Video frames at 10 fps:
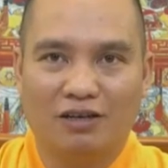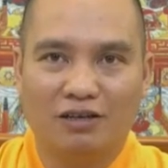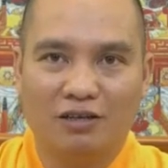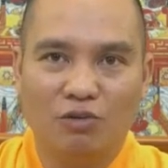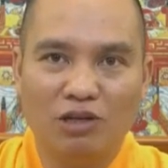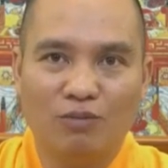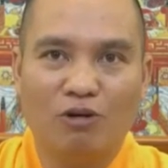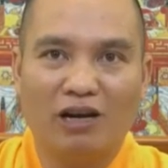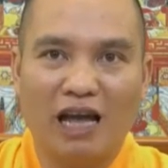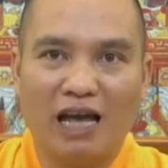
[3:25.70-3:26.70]
giống như một
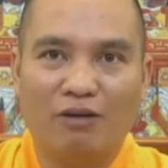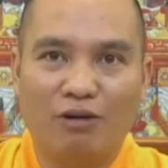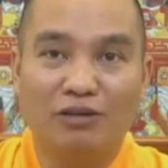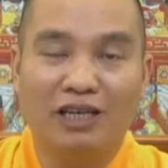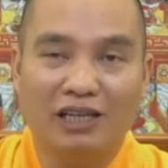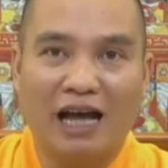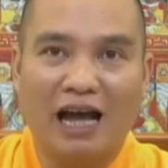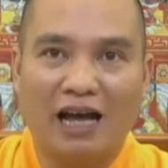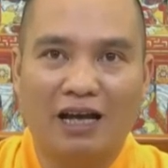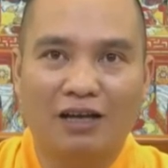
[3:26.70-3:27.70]
con nai của ông diễn
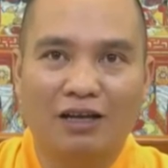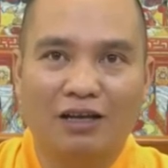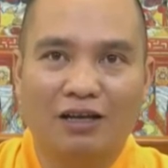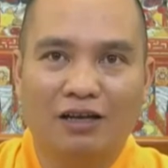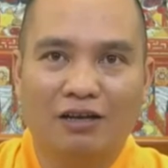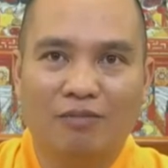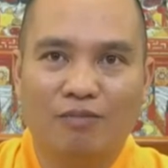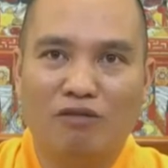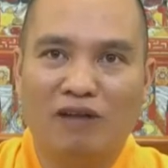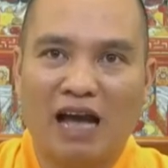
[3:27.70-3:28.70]
tả
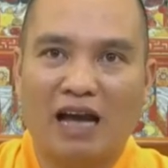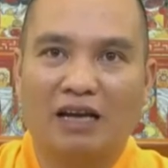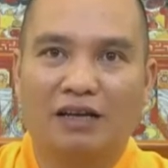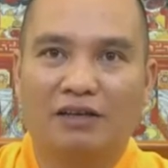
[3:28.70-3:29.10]
màu vàng